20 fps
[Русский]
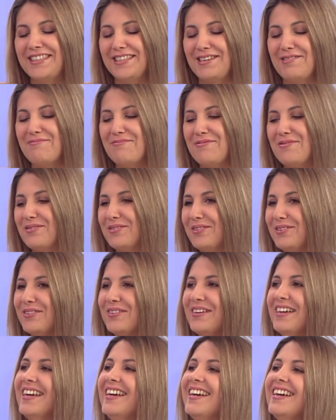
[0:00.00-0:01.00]
вести
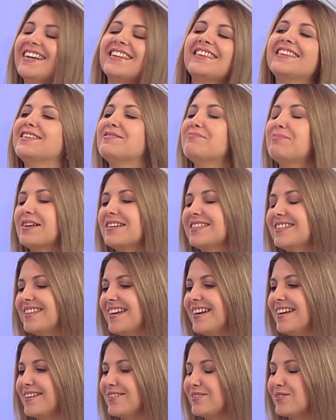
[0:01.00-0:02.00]
буду. Это
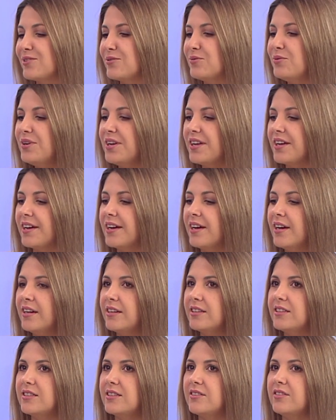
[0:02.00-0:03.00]
непростая история,
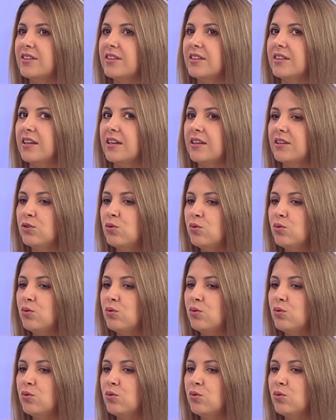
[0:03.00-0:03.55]
действительно.